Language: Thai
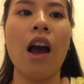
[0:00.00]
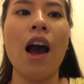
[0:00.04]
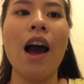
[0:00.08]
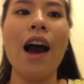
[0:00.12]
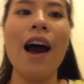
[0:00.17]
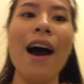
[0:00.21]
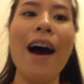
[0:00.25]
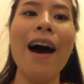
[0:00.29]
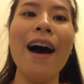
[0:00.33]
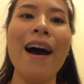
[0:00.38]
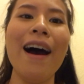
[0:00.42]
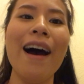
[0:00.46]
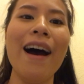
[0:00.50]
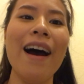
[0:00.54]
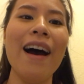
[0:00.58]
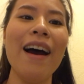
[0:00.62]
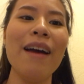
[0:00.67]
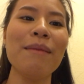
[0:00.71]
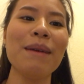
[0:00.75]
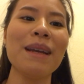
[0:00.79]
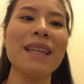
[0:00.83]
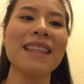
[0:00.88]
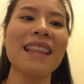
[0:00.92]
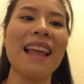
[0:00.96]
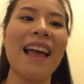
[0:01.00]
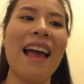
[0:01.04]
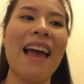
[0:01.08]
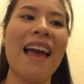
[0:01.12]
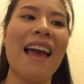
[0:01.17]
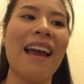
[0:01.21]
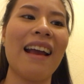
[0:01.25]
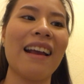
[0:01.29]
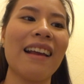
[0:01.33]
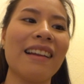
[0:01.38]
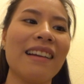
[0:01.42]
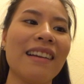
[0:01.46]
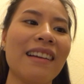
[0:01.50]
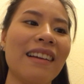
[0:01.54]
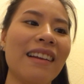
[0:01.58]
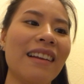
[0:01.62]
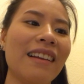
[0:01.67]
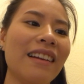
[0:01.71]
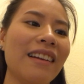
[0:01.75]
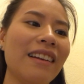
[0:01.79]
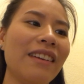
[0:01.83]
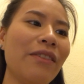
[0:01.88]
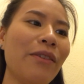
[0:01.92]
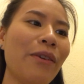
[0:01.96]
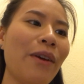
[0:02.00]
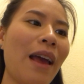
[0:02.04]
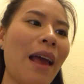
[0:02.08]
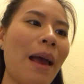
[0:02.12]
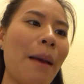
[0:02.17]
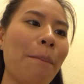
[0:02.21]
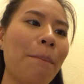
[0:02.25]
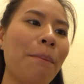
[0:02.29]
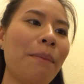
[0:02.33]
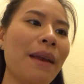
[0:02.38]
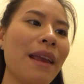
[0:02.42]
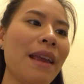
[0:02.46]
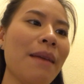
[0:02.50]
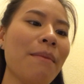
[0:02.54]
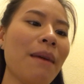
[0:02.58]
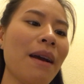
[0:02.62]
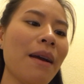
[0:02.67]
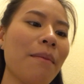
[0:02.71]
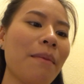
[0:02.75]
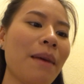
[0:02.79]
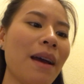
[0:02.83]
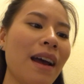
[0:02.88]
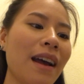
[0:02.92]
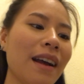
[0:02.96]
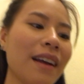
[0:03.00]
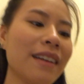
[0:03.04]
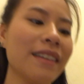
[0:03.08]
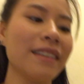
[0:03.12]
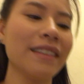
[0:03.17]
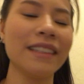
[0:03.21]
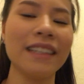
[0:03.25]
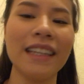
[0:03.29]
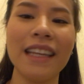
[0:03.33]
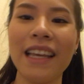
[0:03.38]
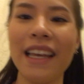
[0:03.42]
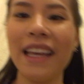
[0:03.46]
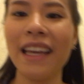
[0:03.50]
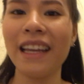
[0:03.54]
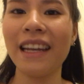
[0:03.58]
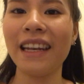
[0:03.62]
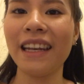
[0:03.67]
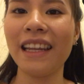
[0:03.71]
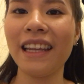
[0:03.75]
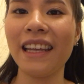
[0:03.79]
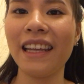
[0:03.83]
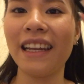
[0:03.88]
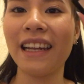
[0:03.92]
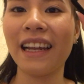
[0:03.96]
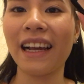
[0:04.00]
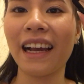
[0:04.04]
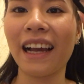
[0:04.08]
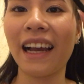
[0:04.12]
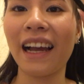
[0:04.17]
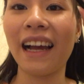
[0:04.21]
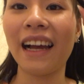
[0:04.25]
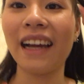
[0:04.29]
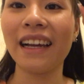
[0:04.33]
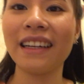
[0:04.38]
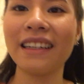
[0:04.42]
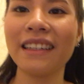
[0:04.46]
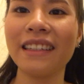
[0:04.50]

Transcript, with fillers: โอ้ยไม่แตกดูแฮปปี้มากๆนี่นะคะ